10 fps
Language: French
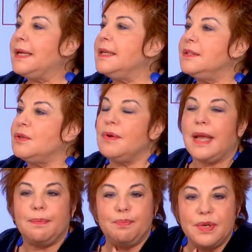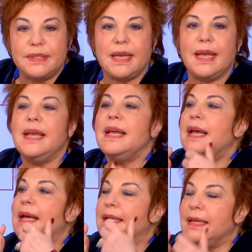qui sont épuisées,
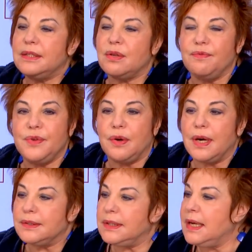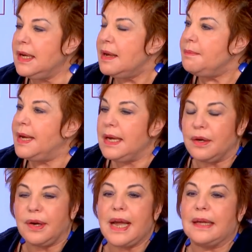euh, qui sont violentées, mais
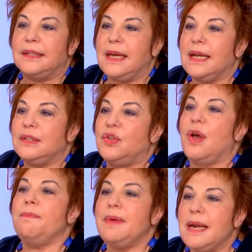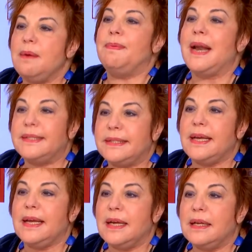regardez, 2000,
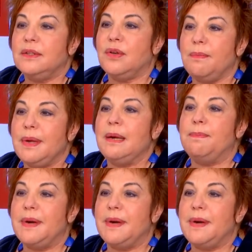blessés, sur les,